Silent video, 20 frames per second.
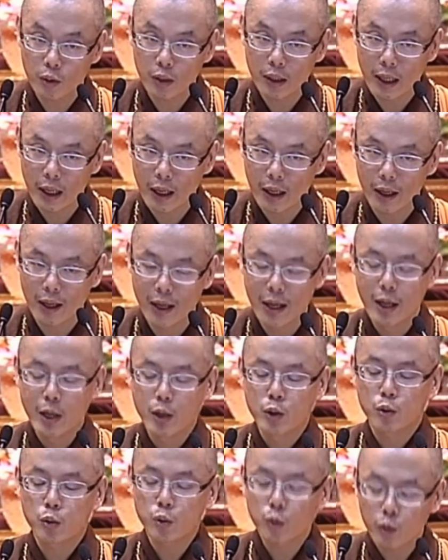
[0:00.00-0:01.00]
训练，
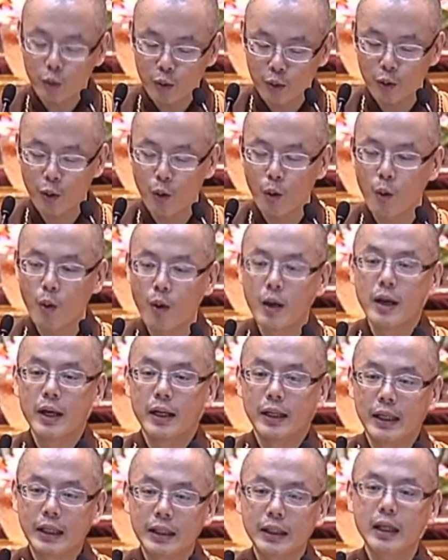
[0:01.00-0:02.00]
继续修
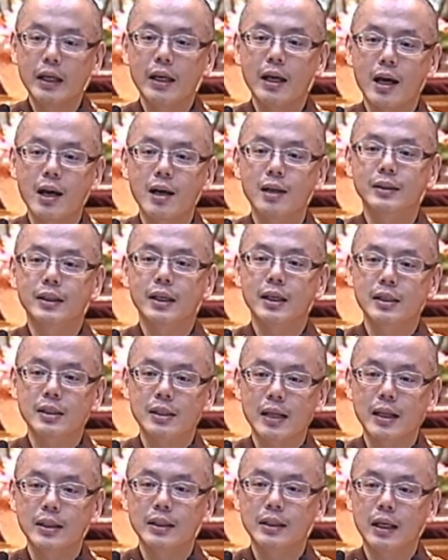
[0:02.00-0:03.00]
一地、二地、
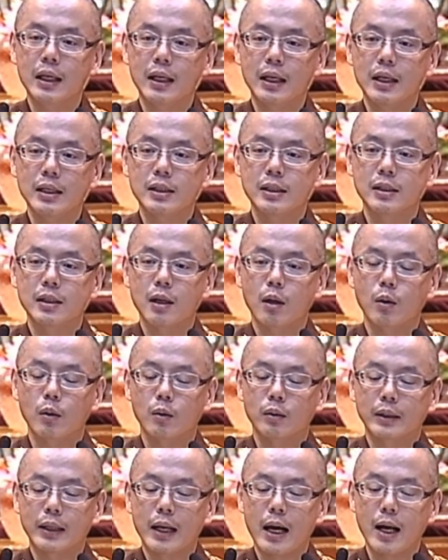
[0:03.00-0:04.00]
三地，一直
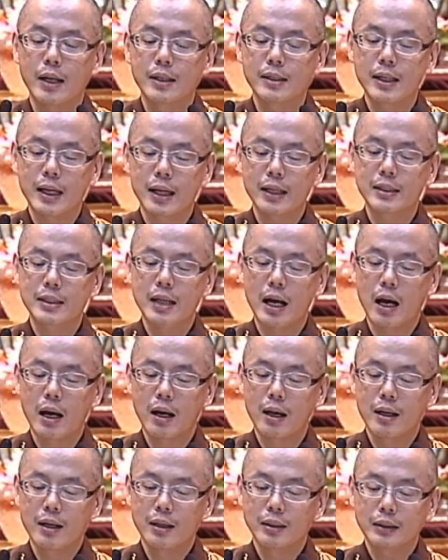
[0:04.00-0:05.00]
到看下一章，
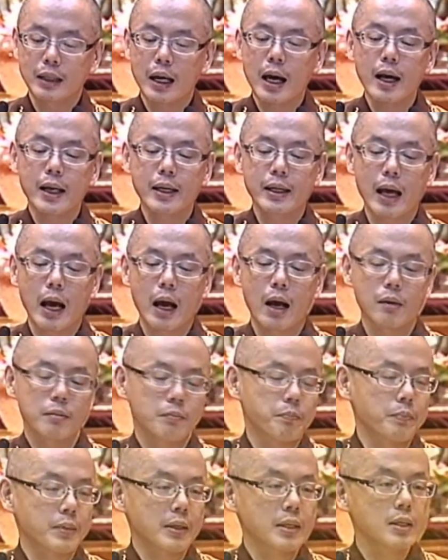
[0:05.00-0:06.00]
太阳
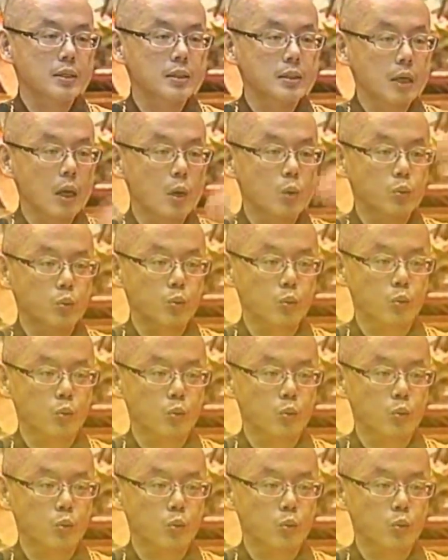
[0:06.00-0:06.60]
遍照